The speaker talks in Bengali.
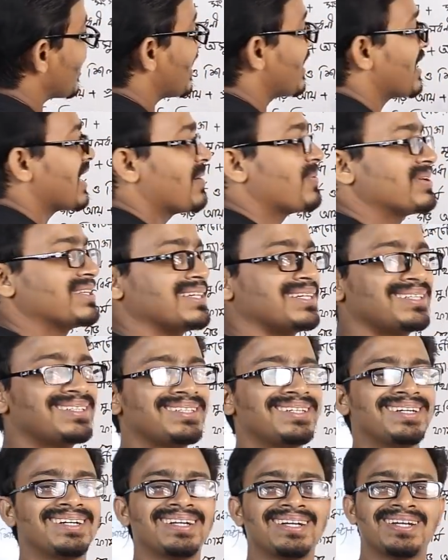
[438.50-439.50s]
অ্যান্ড আমাদের
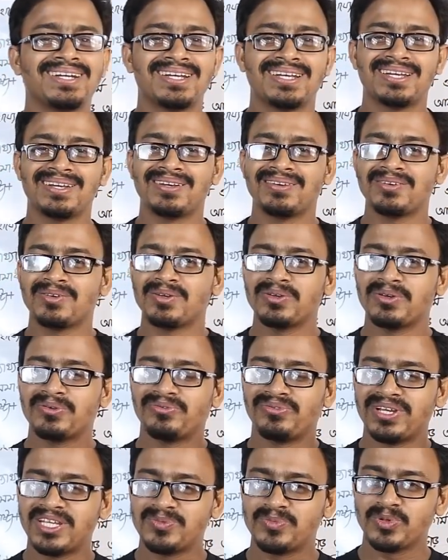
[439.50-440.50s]

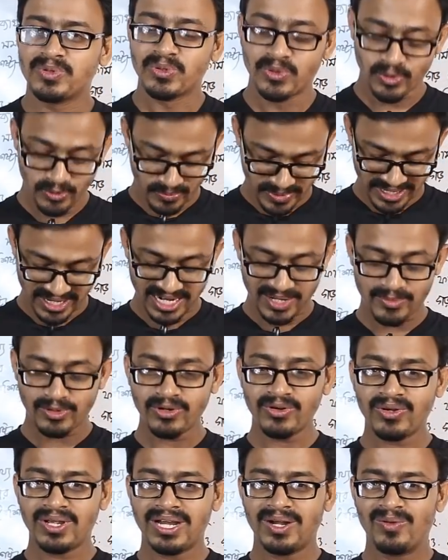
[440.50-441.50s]
ফেসবুক গ্রুপের
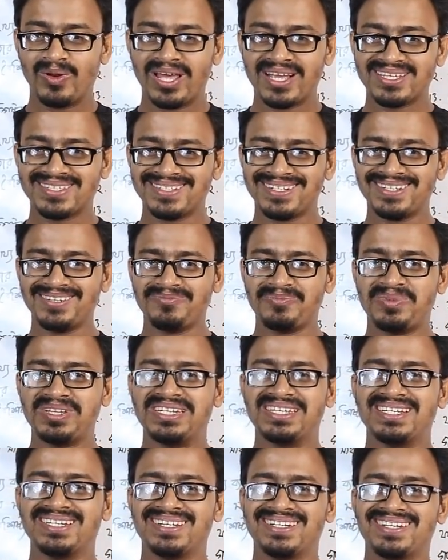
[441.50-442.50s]
নামও এডু লেকচার
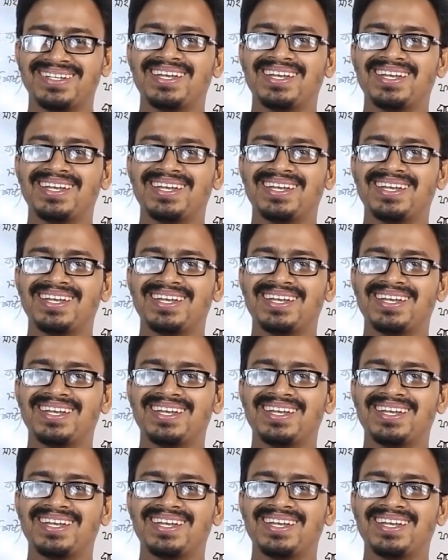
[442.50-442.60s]
বিডি